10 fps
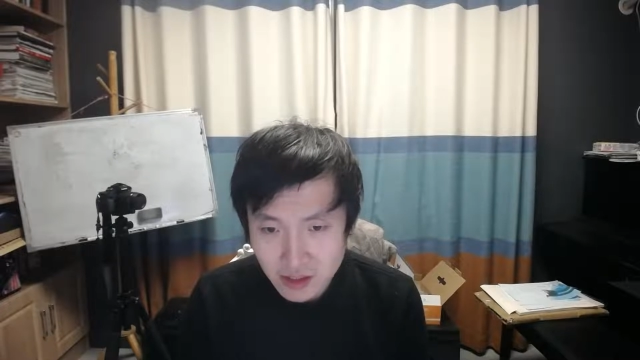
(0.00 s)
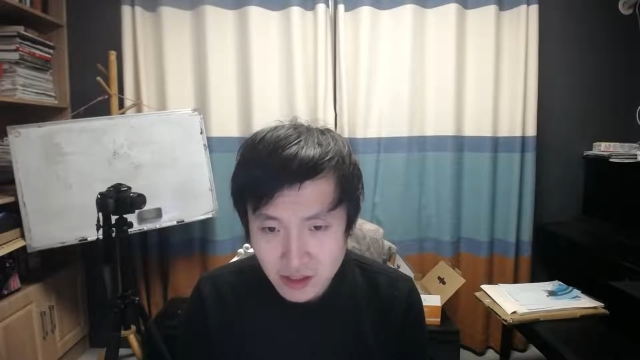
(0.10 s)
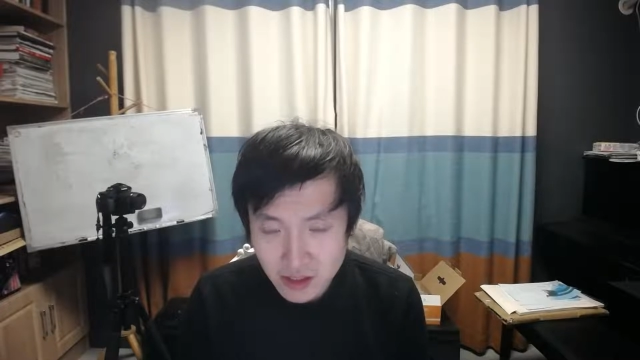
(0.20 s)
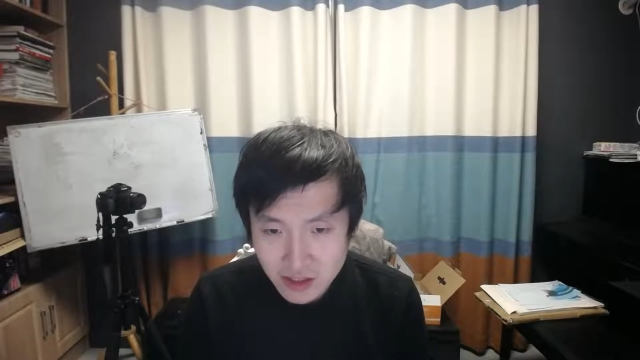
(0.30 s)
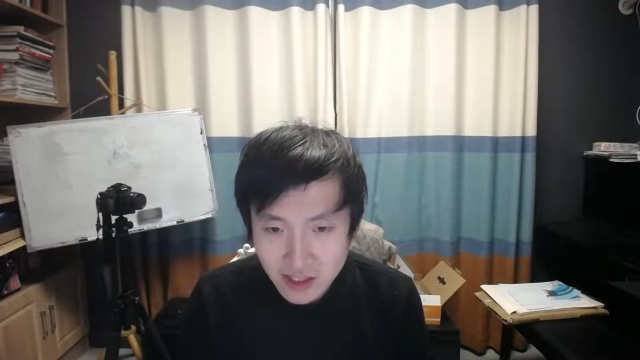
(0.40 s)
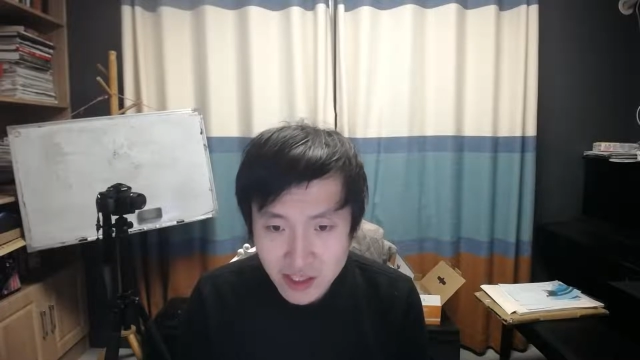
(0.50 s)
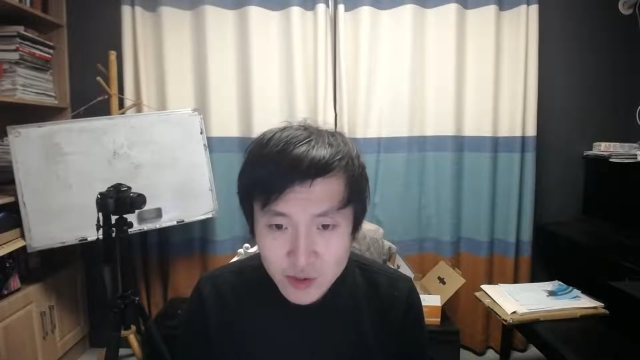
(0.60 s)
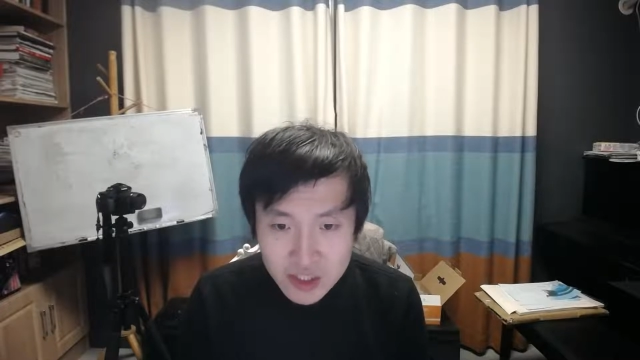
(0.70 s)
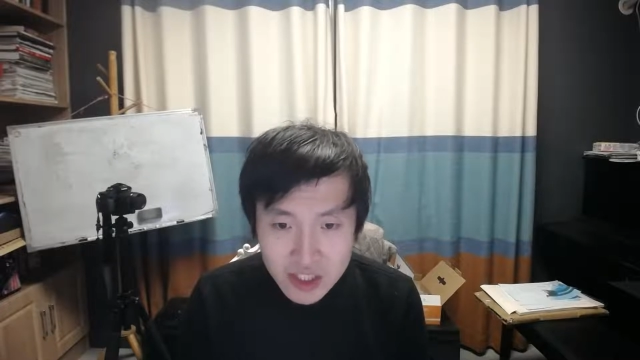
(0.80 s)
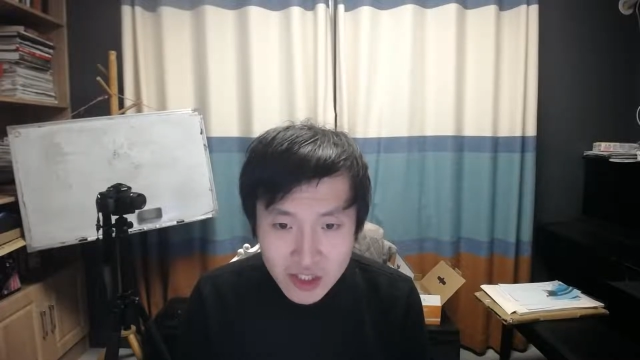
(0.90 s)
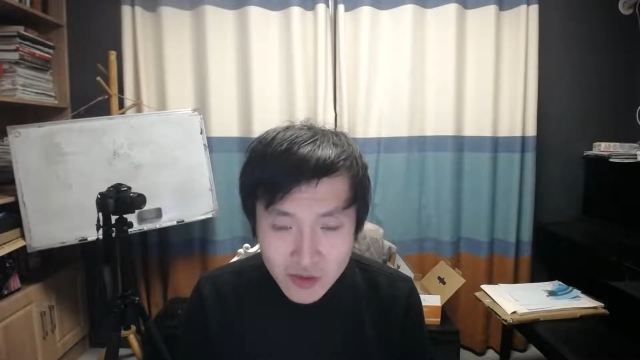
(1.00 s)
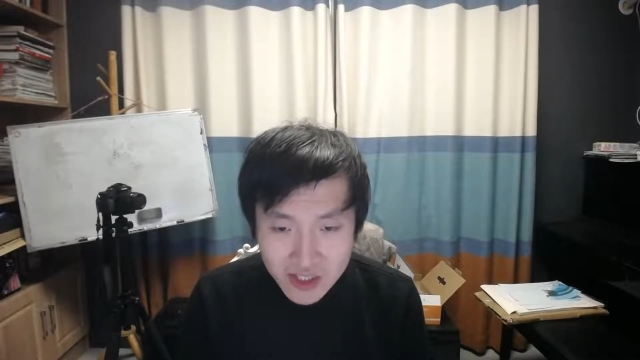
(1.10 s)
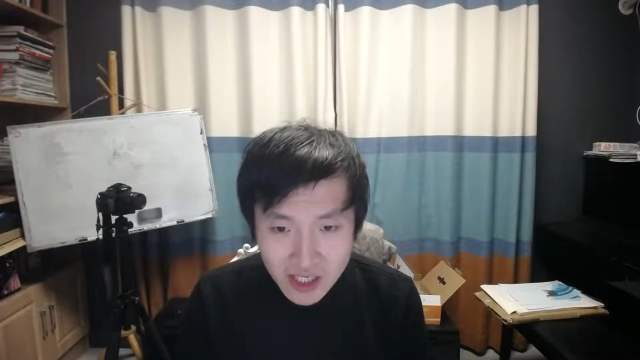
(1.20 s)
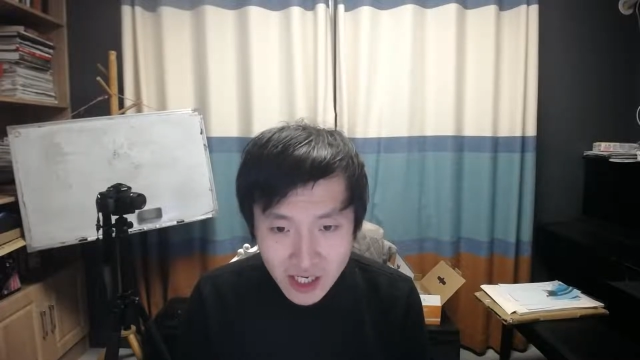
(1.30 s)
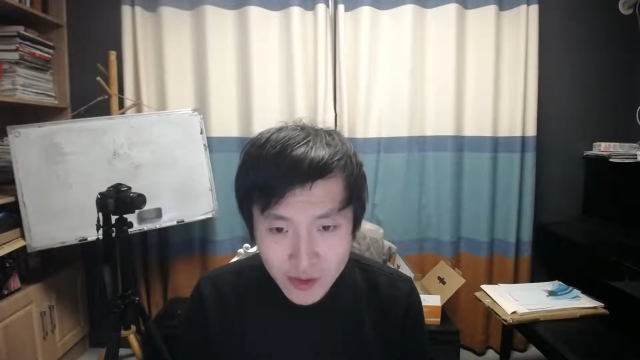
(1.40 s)
你可以说社会
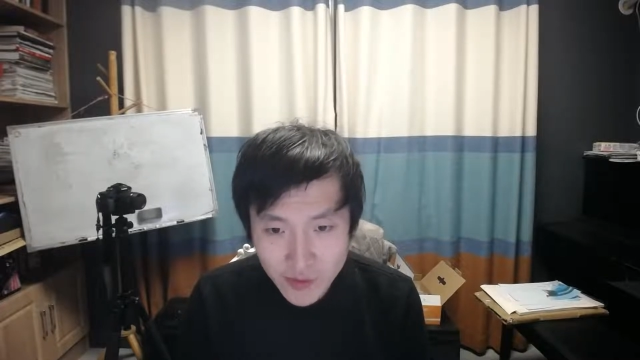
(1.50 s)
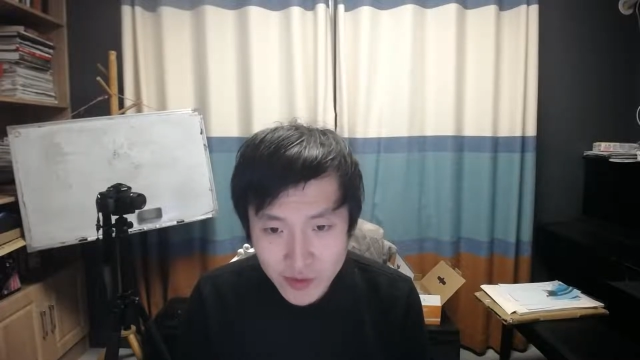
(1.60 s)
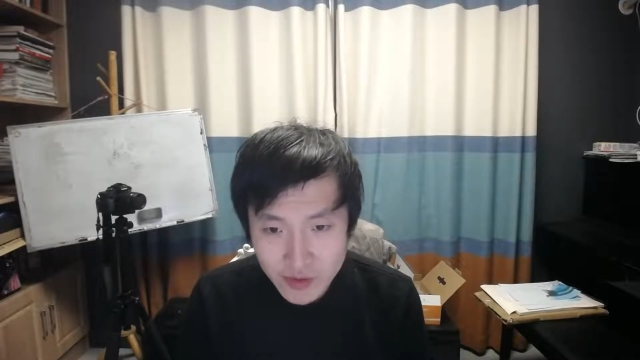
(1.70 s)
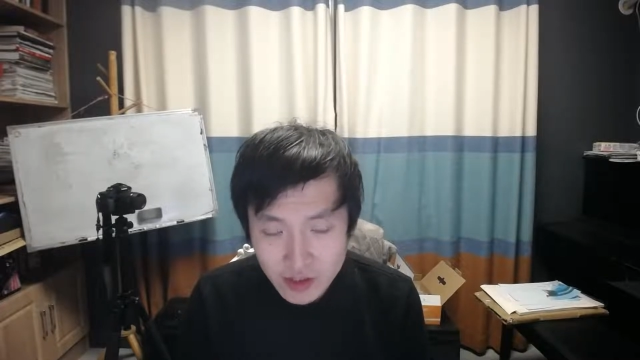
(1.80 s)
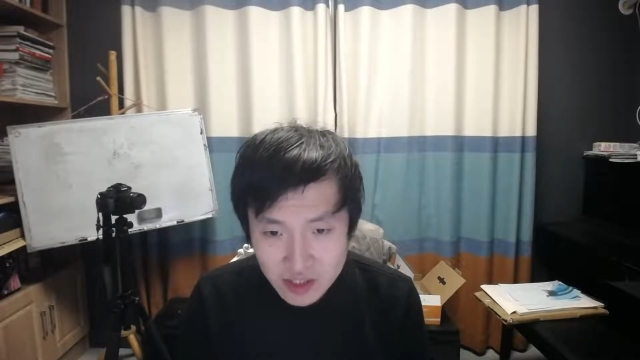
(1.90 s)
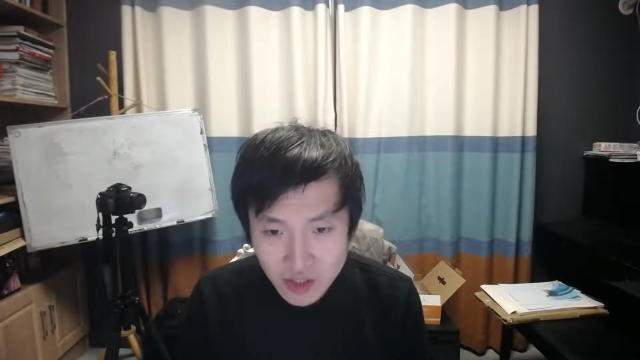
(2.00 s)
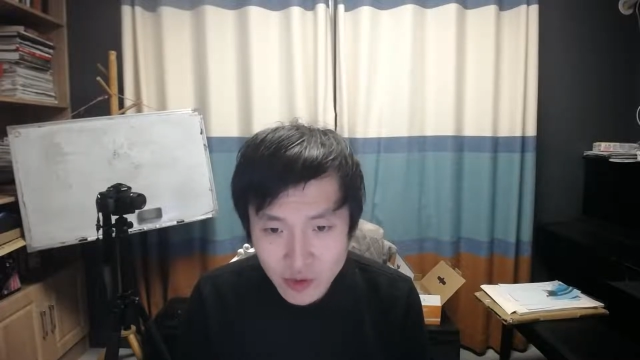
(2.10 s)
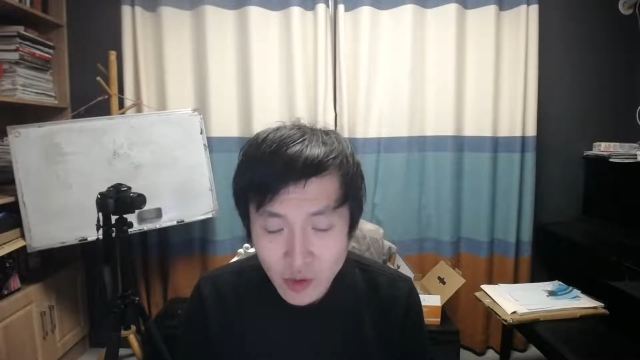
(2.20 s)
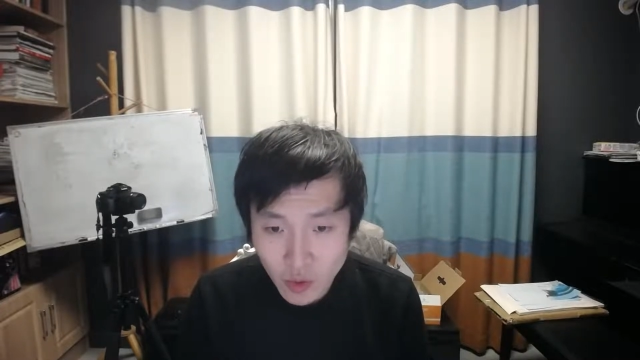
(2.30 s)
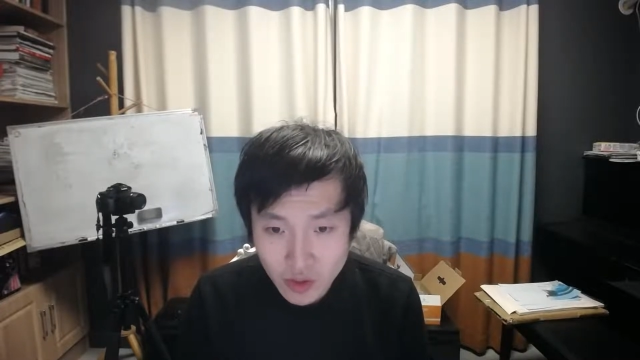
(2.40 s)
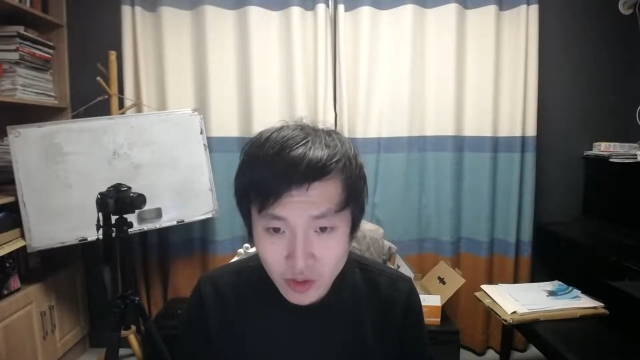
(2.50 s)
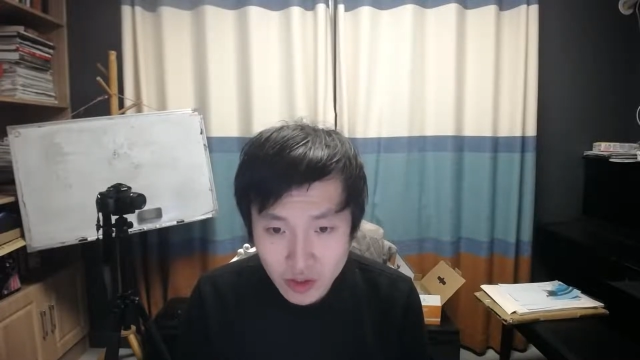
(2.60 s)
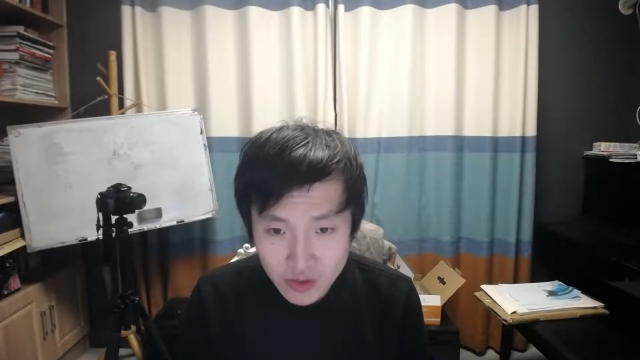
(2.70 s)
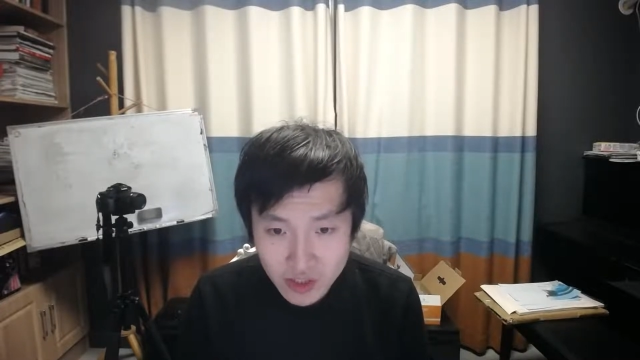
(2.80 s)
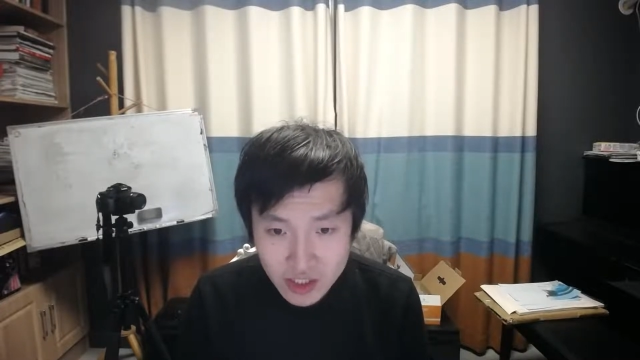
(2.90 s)
场域、社会活动啊，
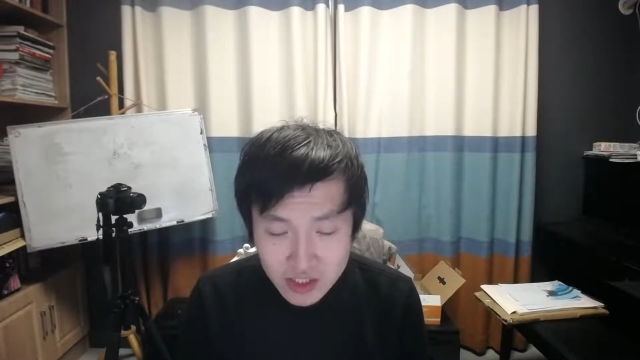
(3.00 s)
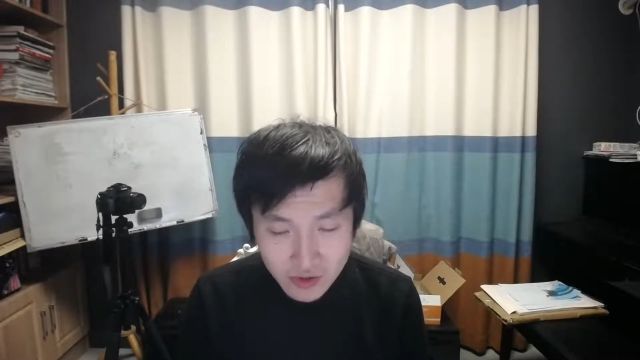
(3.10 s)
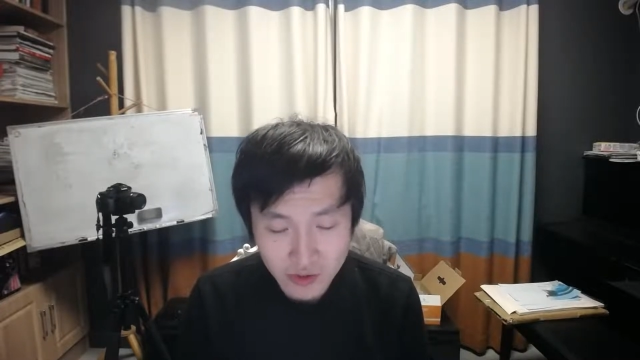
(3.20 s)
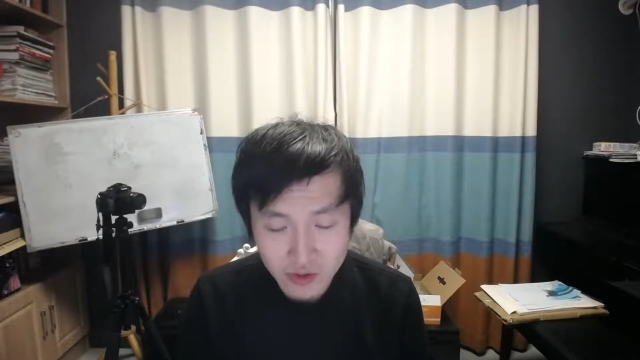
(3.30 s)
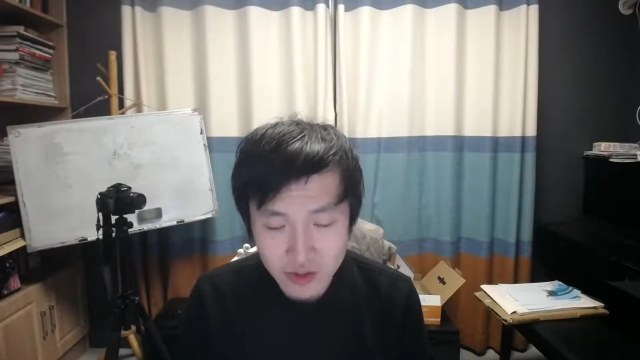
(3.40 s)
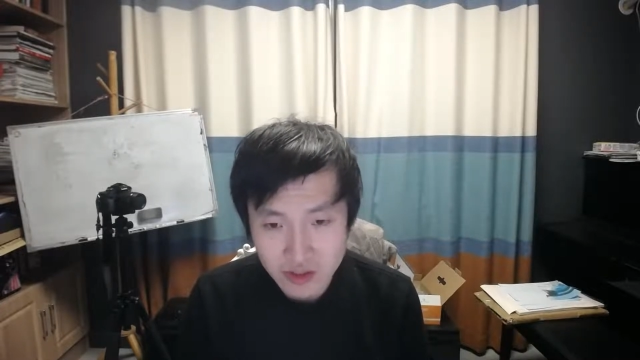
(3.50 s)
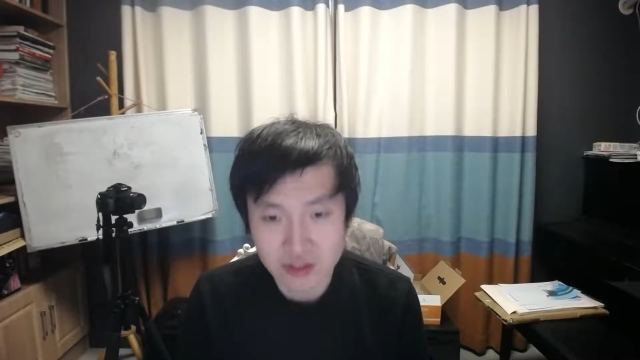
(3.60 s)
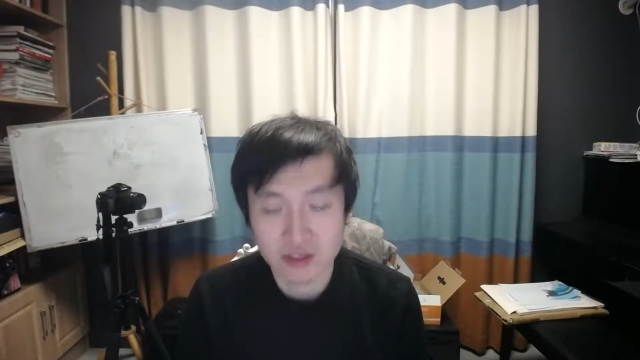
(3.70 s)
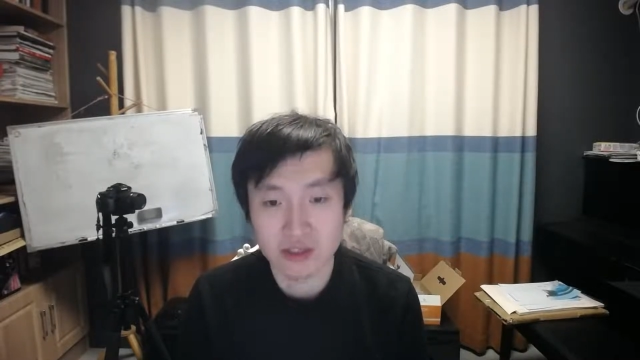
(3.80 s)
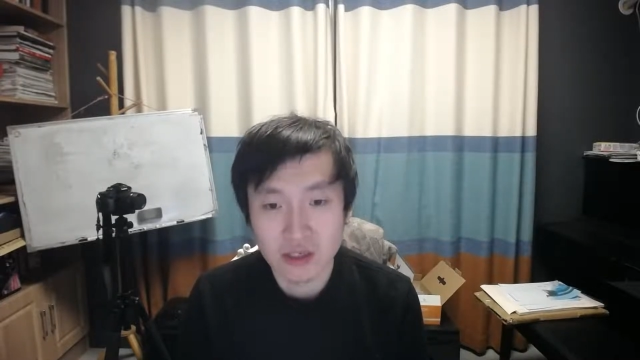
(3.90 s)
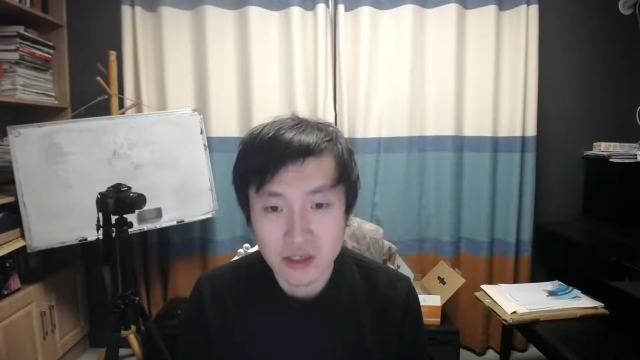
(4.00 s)
所谓的社会活动就是